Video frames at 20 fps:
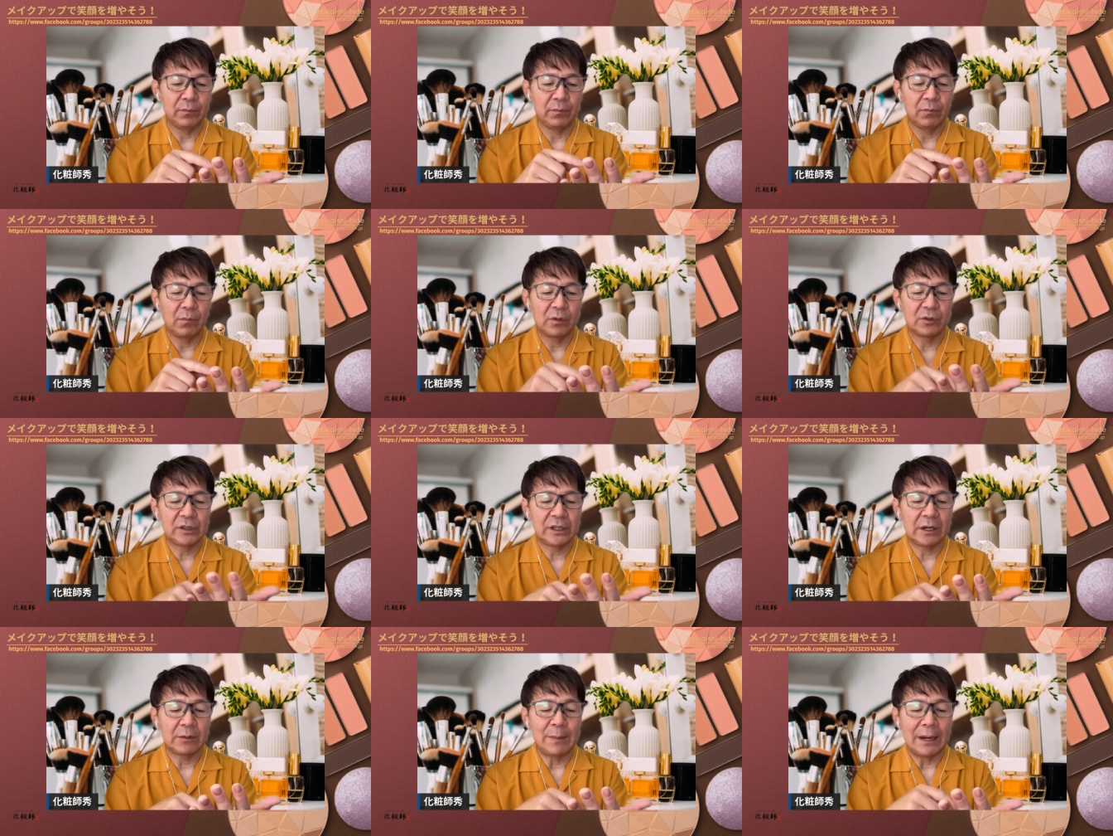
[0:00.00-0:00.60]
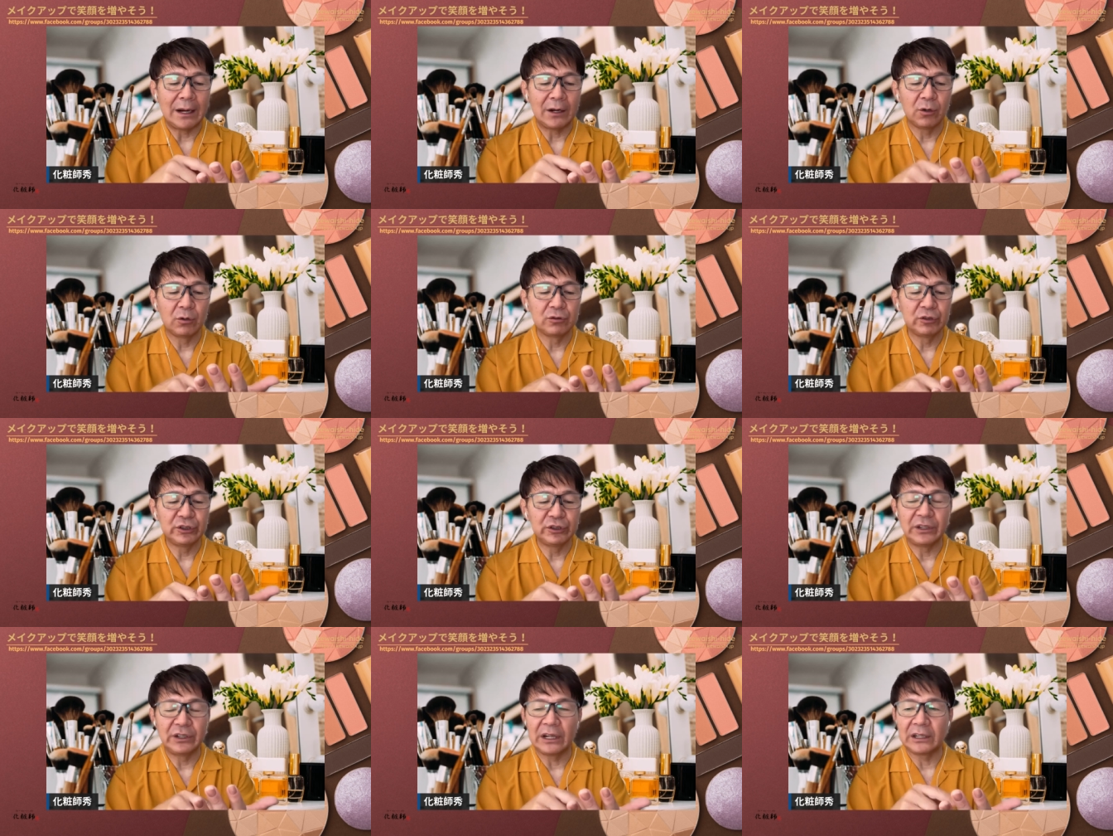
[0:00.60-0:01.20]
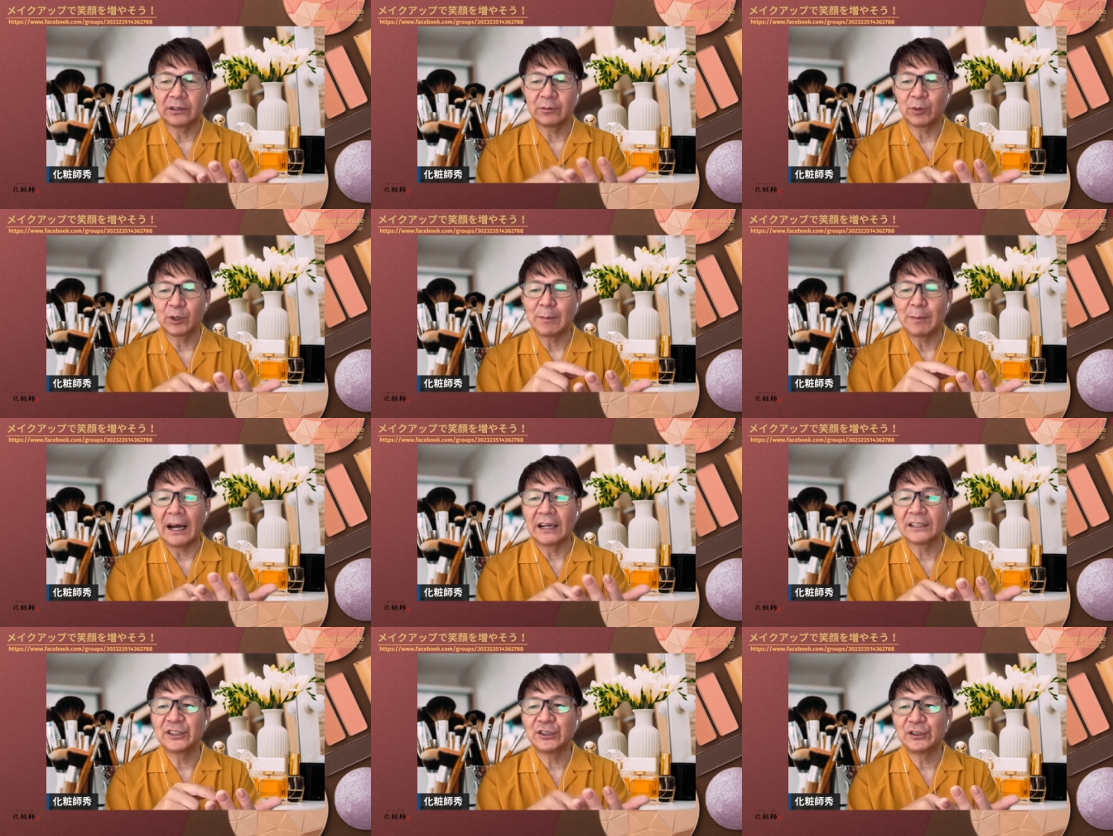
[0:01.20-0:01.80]
僕がまあろくじゅうであっても
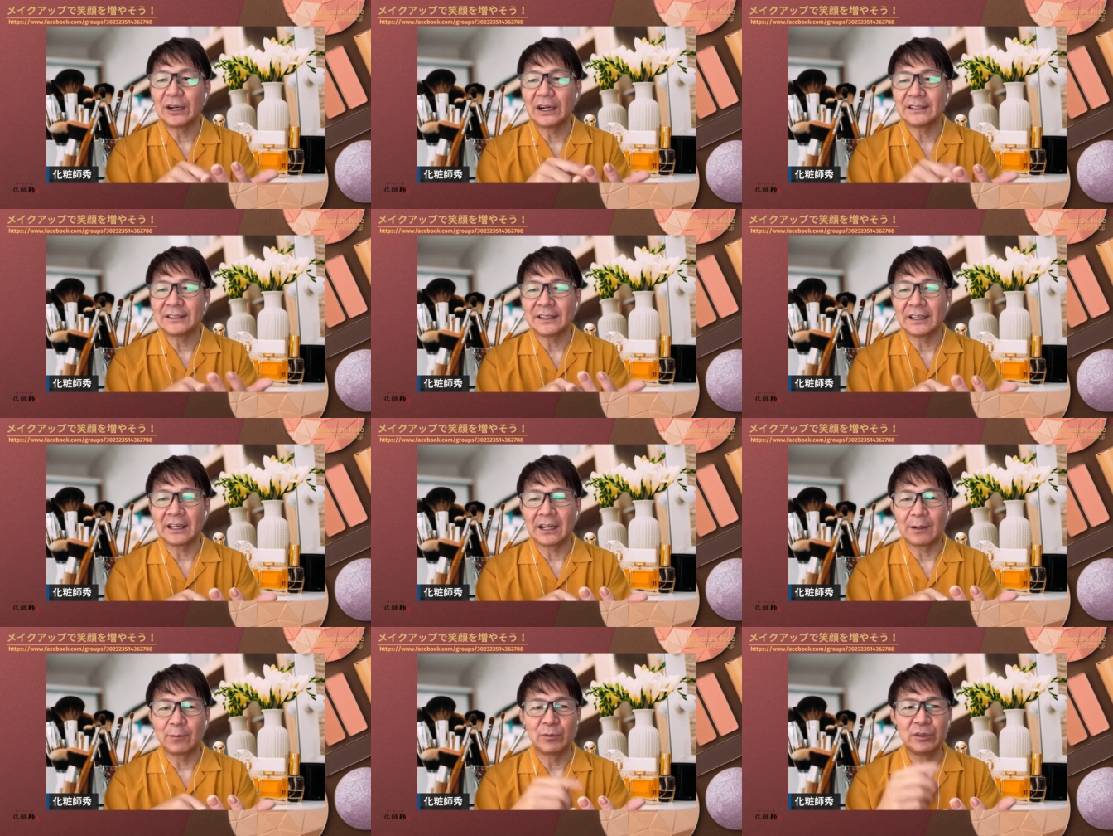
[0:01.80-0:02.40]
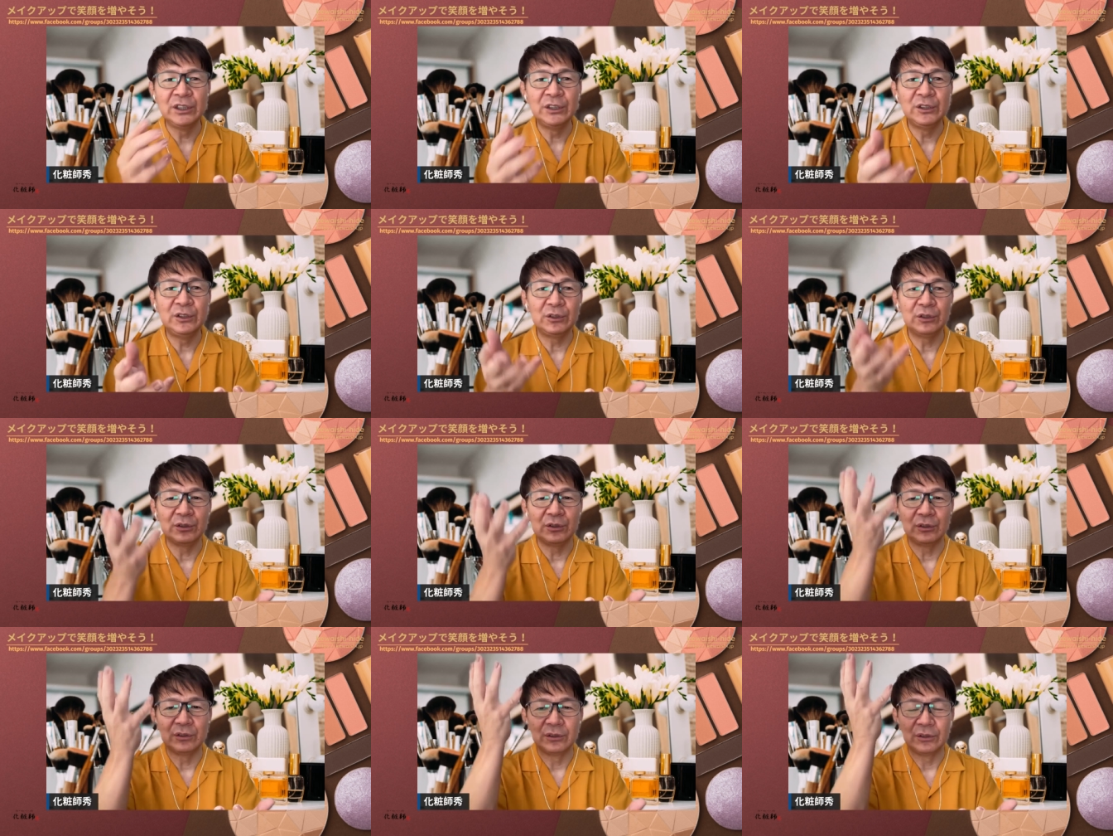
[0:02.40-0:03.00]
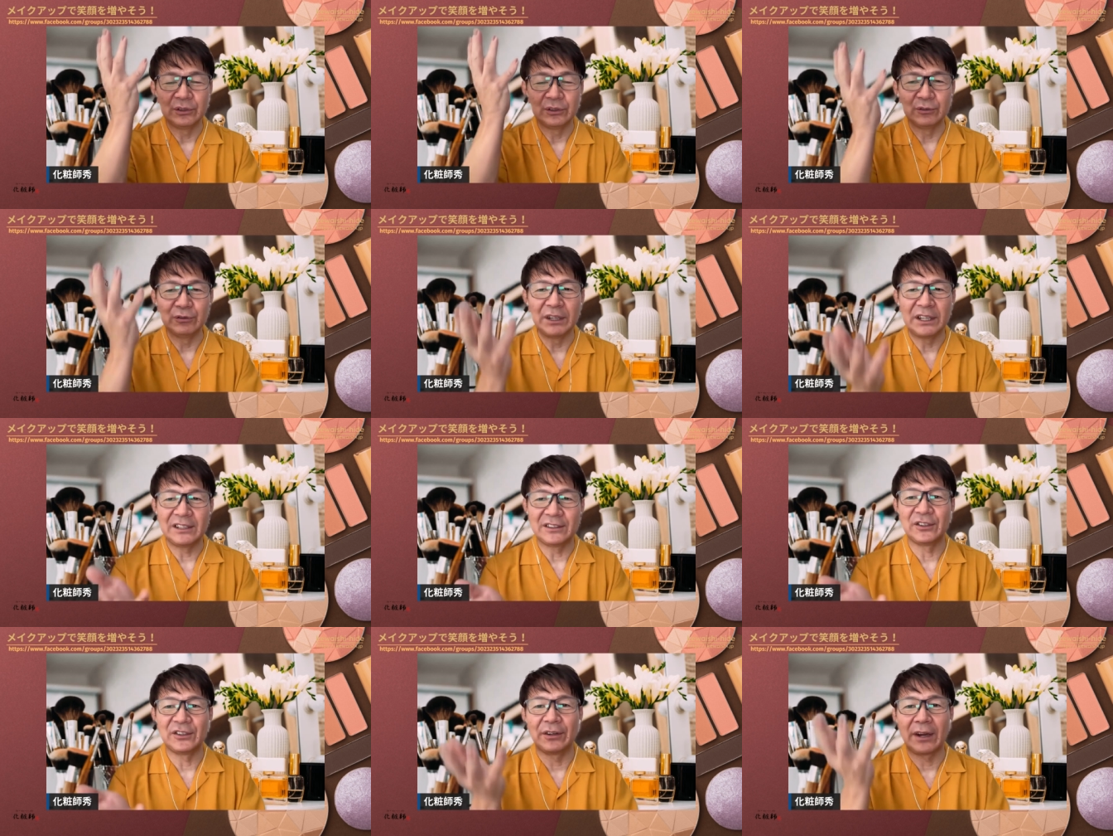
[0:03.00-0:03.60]
今はちじゅうはちやから、もうにじゅう上
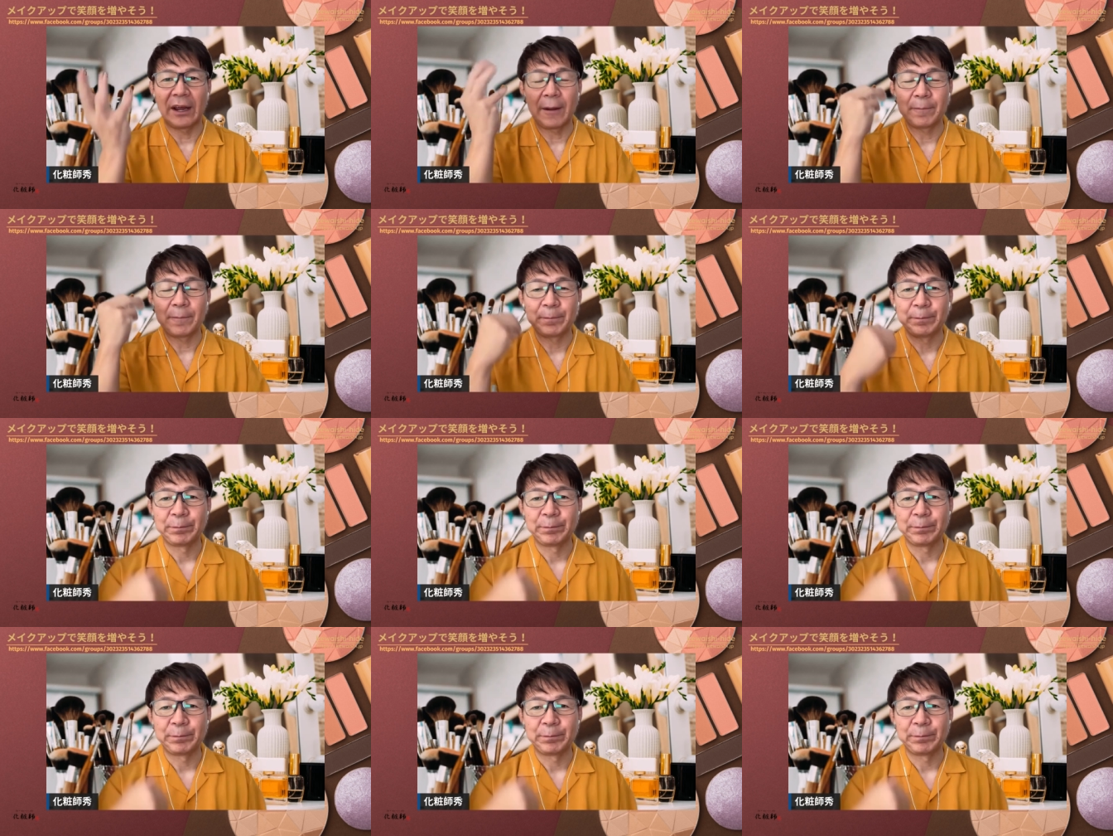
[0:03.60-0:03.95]
ですよね。